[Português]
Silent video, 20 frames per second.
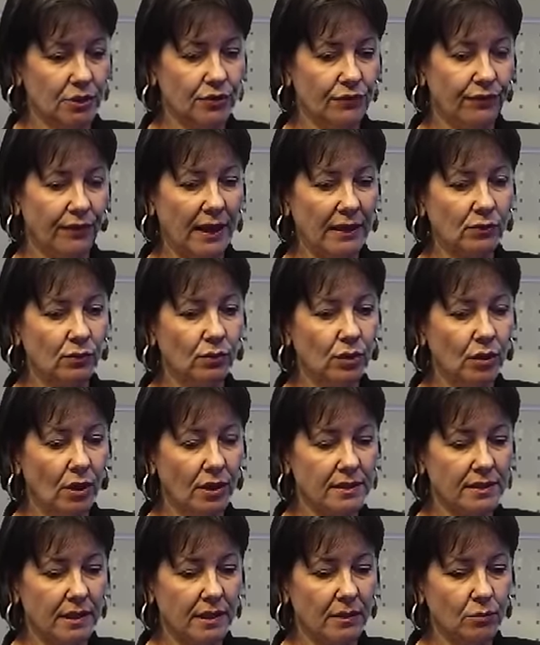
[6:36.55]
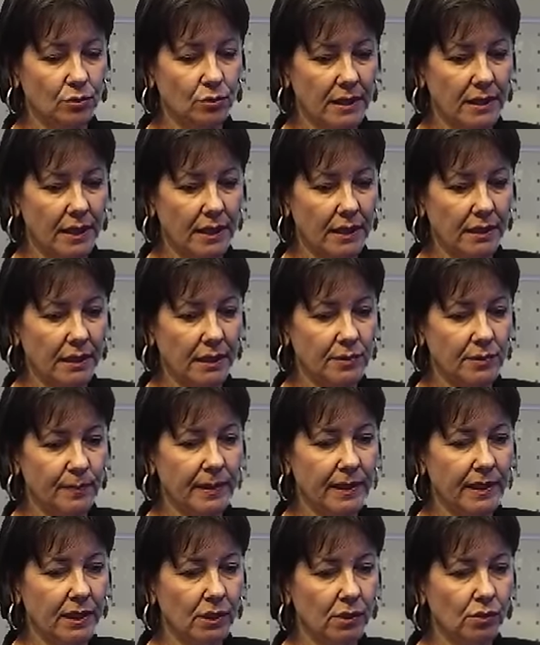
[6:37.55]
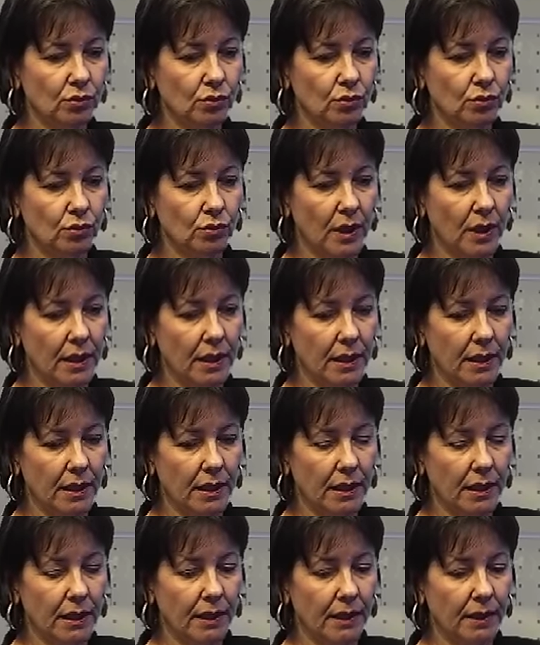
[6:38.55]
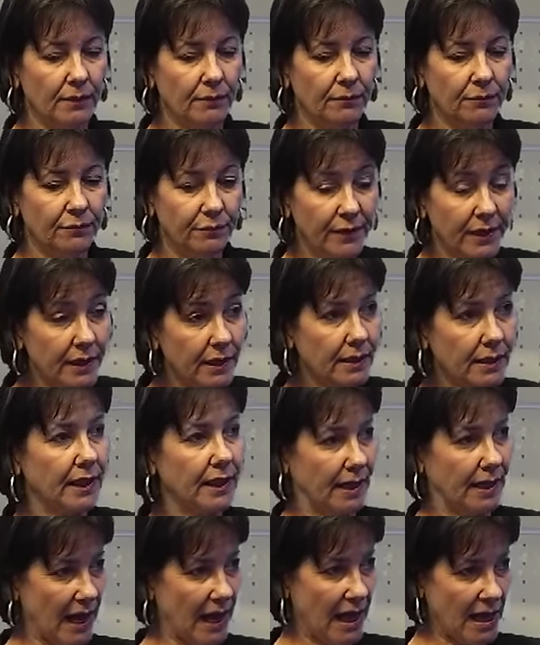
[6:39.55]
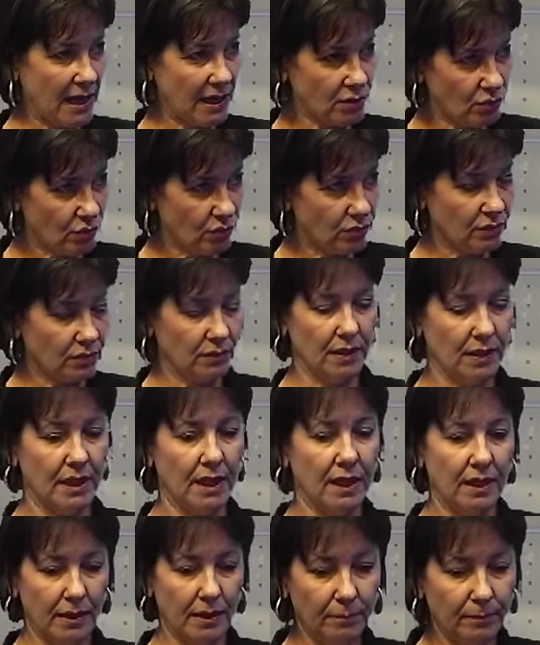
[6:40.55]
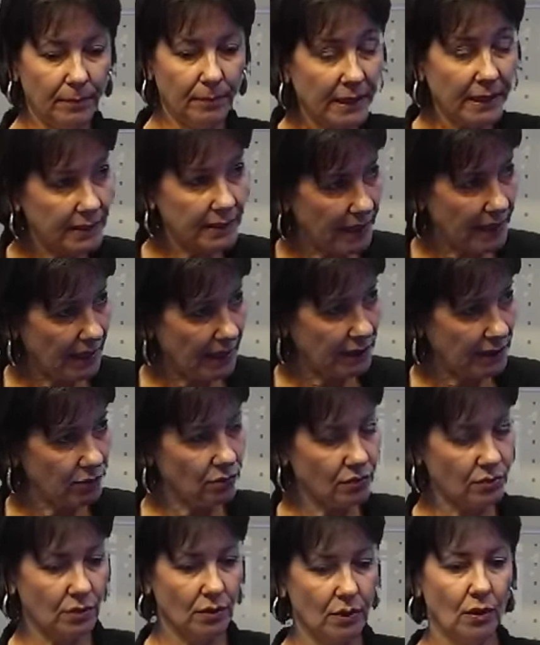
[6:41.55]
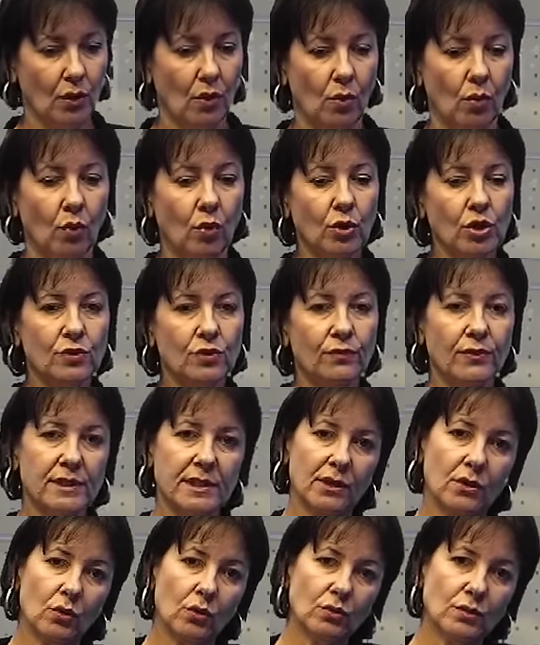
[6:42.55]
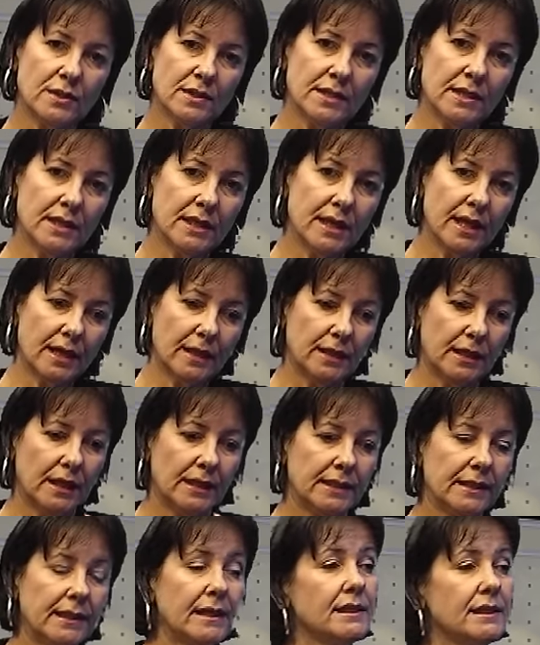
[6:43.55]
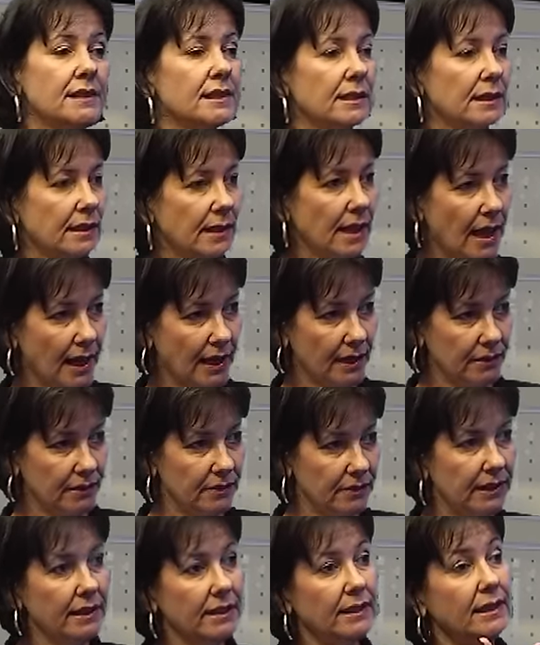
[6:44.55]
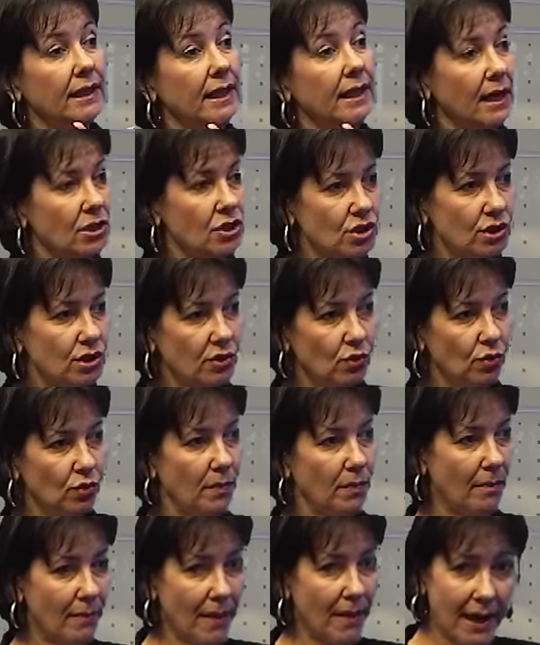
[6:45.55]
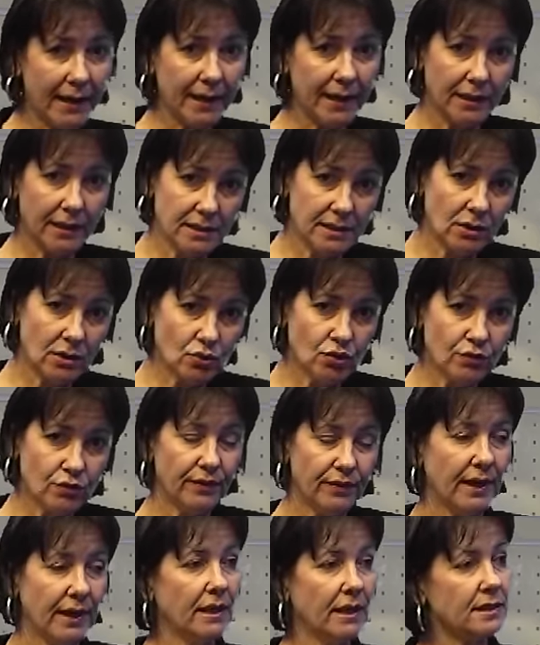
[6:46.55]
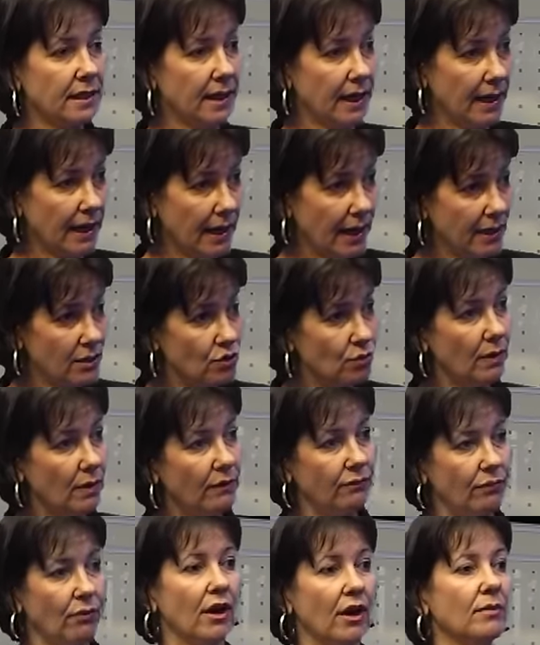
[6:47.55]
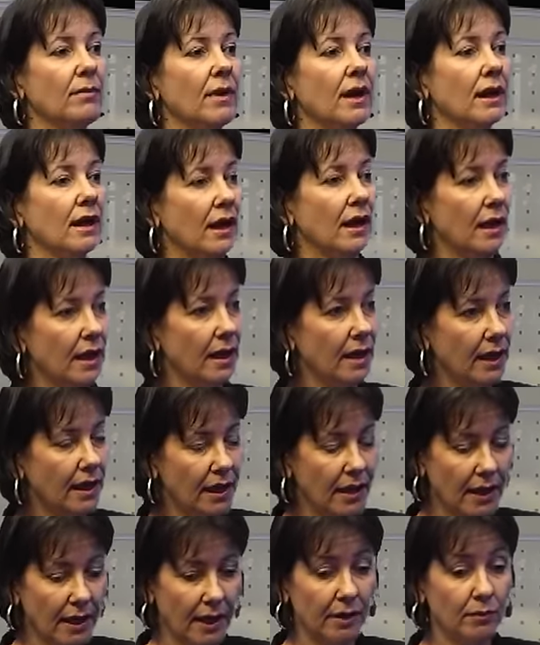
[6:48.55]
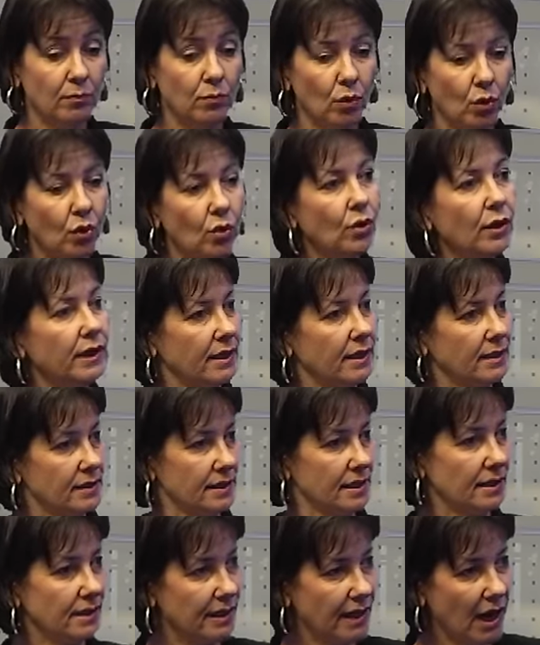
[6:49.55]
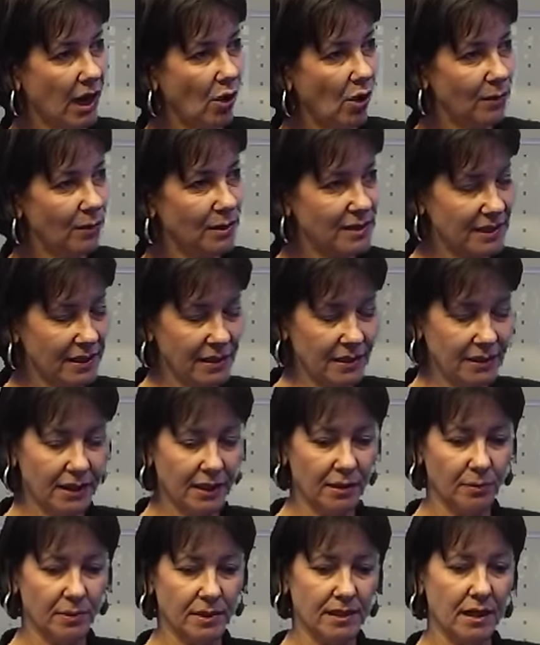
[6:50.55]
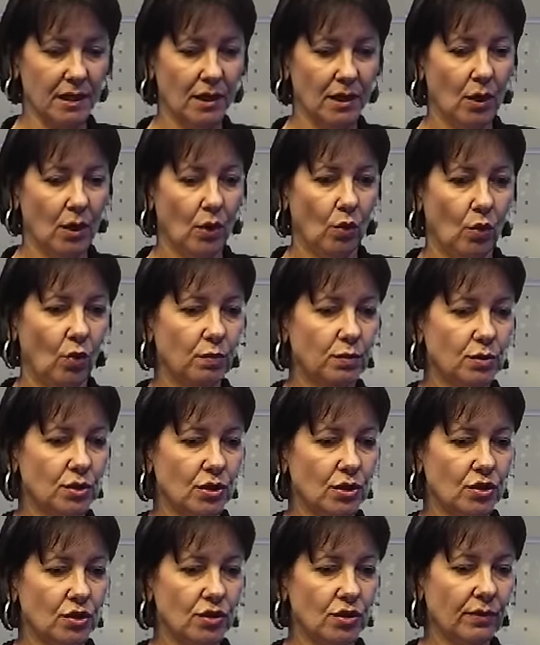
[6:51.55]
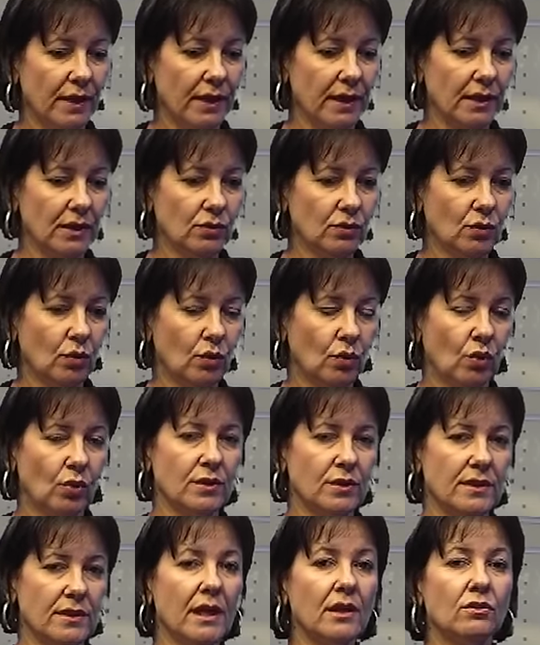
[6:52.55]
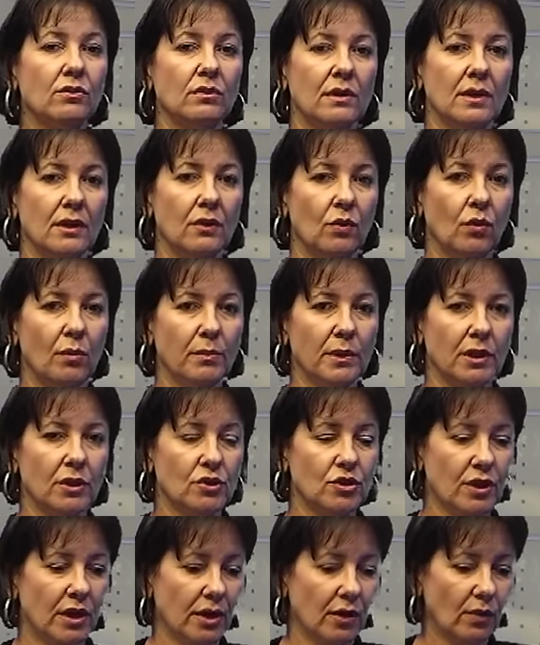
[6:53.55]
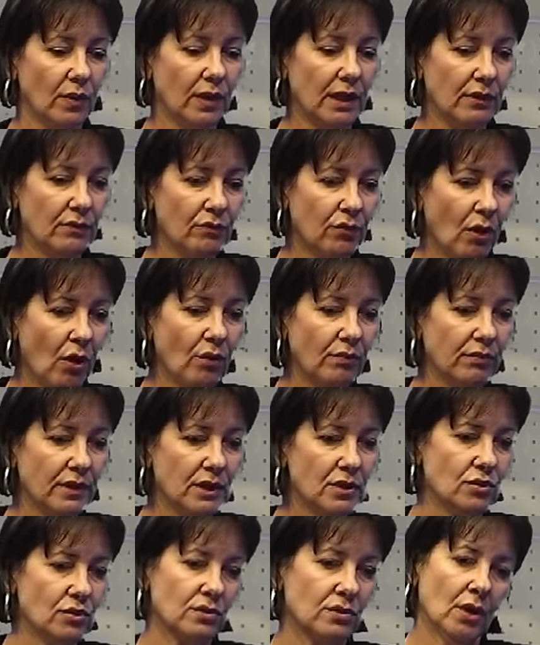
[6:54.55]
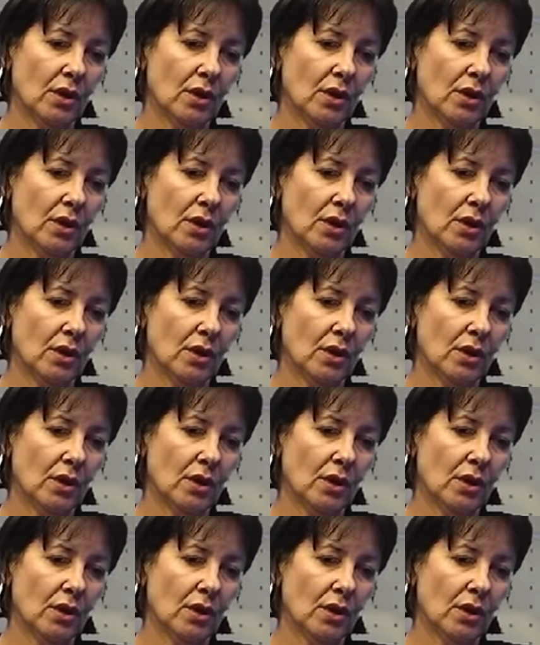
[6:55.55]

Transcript: De fato, nós estamos ainda esperando é, ver casos né, implantados onde você consiga transitar e interagir com uma marca em seus diferentes canais de uma forma é, harmônica, sem traumas, sem dramas. Né? O objetivo aí, o conceito de omnichannel, ele envolve isso.